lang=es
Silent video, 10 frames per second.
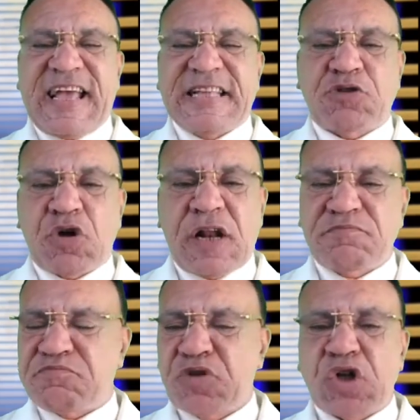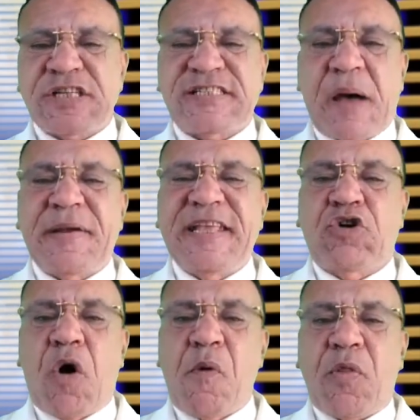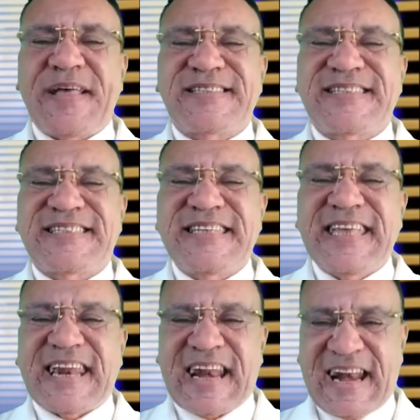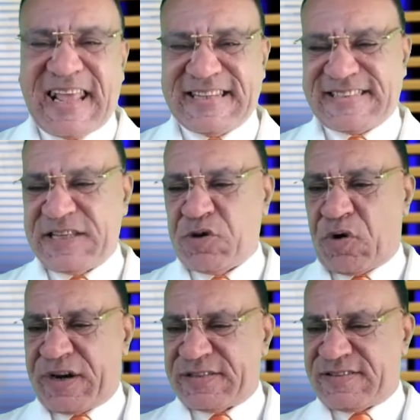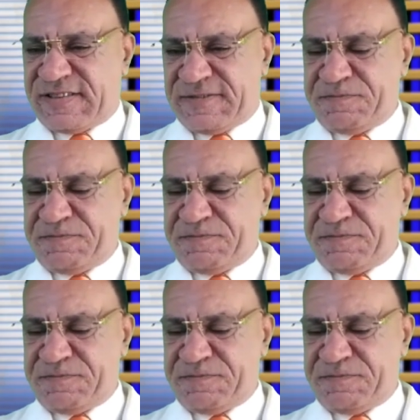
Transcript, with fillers: esto no se sabe ni cómo decirle, señores.